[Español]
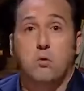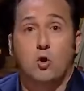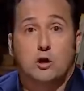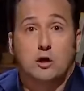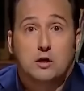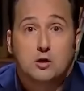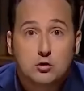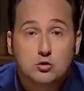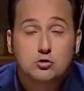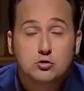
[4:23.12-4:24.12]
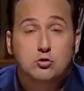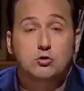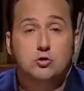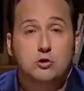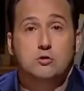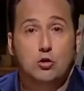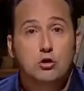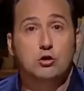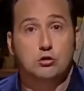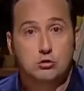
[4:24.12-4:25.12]
Porque yo no soy
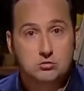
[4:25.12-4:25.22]
tonto